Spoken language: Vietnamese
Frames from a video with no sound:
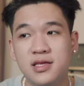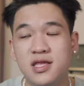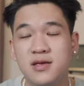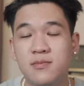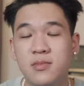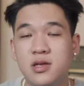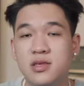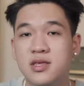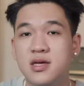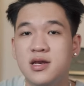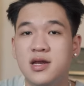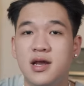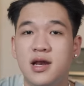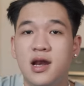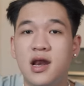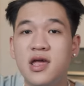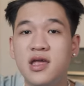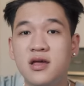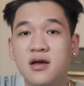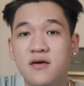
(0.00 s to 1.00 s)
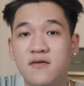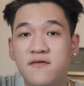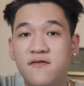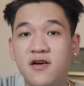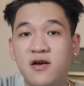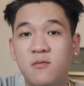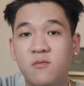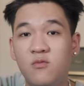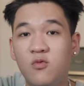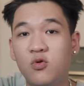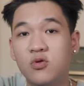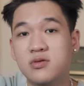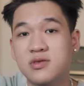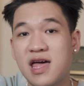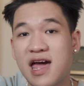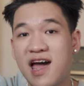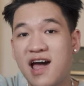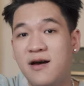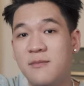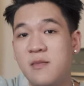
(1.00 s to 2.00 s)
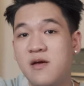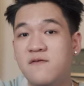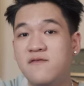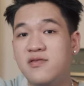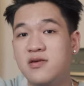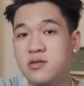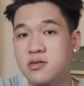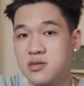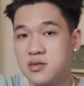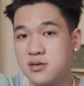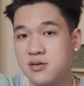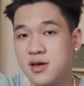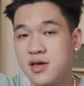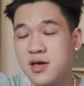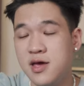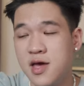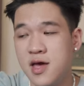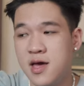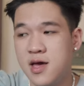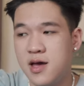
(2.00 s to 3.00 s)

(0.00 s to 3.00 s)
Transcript: thì mình sẽ để link ở phần mô tả bên phía dưới